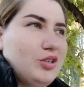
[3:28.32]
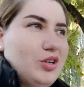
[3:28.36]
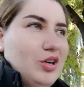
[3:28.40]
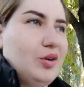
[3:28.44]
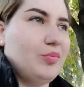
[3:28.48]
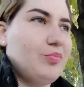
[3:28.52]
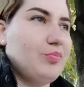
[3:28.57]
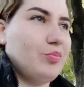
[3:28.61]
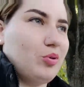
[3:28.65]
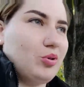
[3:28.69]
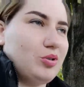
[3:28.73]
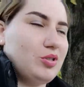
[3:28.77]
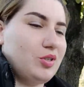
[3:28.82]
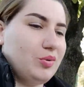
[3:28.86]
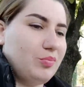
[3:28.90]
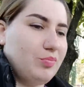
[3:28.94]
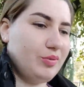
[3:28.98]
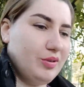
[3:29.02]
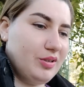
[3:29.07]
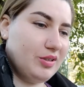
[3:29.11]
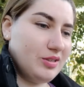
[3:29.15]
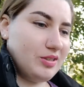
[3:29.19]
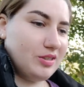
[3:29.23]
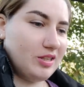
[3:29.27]
как просто
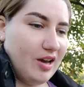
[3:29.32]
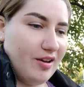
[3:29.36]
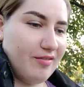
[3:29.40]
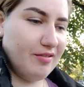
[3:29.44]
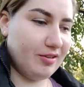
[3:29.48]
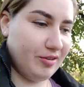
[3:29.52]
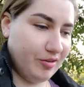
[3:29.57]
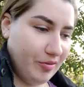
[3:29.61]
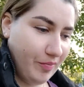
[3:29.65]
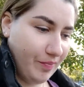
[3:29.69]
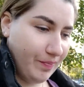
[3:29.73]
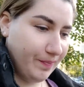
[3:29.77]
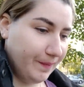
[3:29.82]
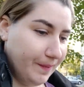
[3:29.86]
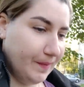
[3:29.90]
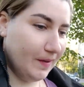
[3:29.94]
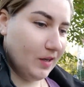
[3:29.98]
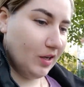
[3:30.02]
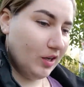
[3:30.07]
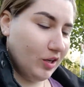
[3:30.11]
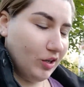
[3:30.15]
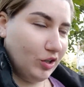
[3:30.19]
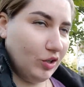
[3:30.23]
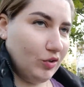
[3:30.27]
переставят
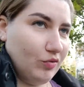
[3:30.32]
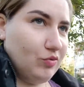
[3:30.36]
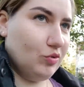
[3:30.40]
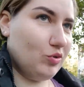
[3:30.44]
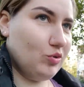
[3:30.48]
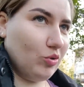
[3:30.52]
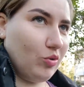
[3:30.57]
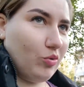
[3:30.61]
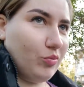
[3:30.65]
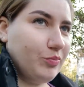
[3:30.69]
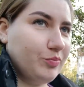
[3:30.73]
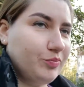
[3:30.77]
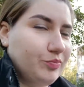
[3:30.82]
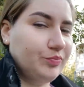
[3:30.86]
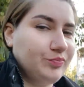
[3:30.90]
и все.